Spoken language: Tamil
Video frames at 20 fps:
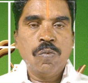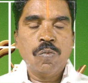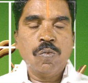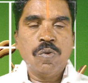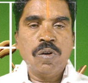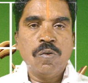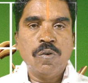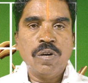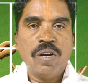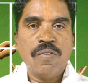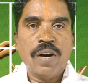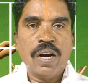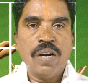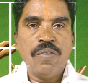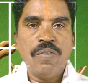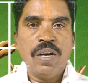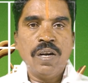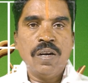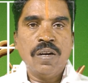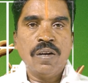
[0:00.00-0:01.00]
உங்களுடைய
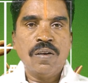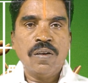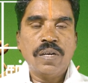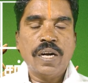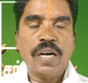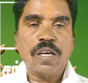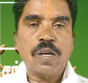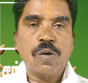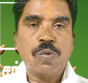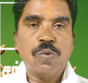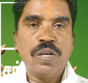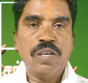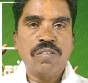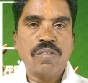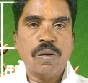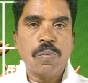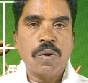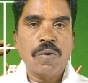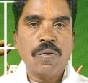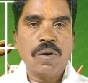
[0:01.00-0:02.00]
வாழ்வில் நடக்கக்கூடிய
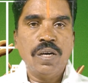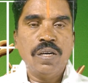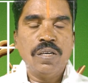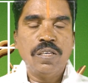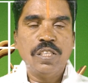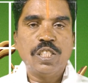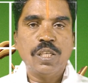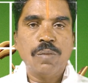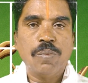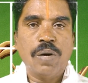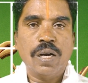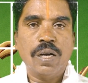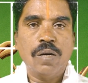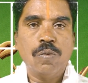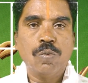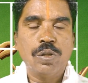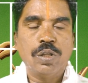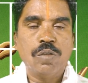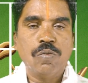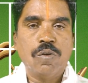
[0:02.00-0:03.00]
சம்பவங்கள் நிச்சயமாக
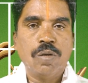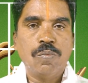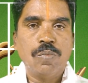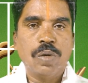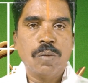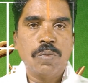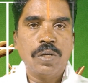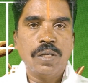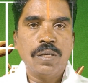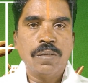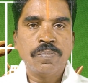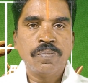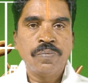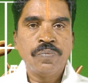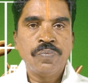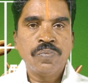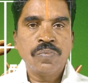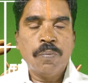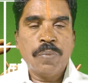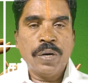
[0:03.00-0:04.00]
ஒத்து வரும் என்பதையும்
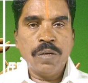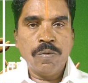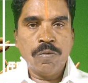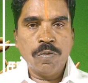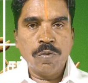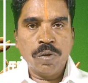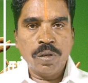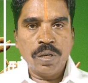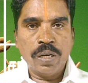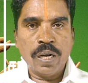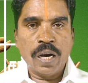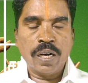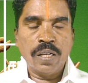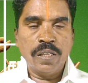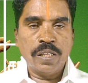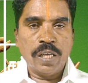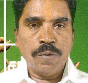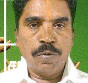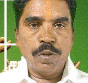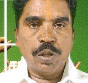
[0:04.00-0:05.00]
பணிவுடன்
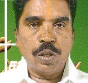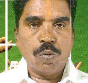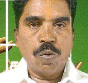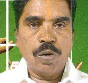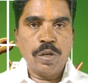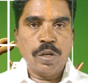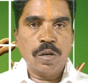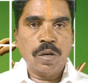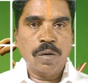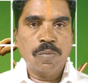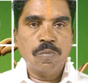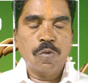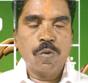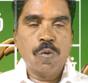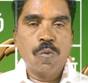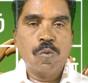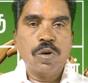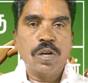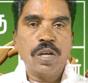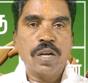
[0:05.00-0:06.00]
நாங்கள் தெரிவித்துக் கொள்கின்றோம்
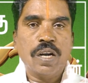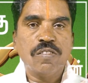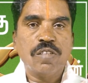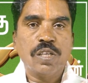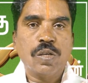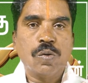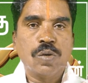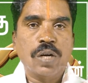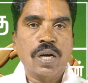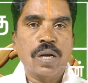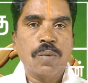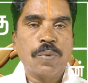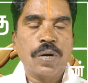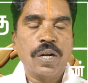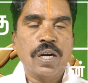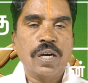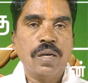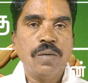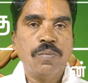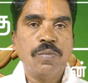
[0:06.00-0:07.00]
ஒவ்வொரு ராசிக்குண்டான
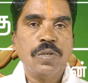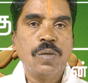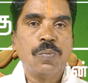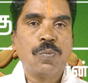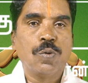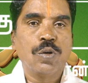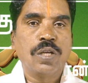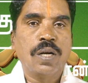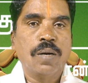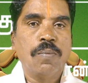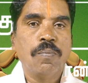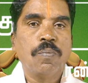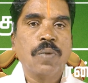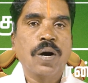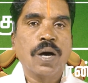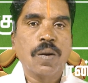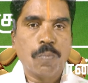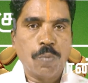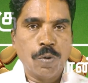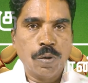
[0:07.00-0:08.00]
பலன்களையும் இப்போது நாம்
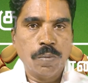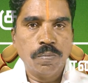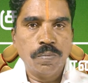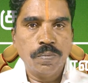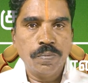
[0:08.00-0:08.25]
பார்ப்போம்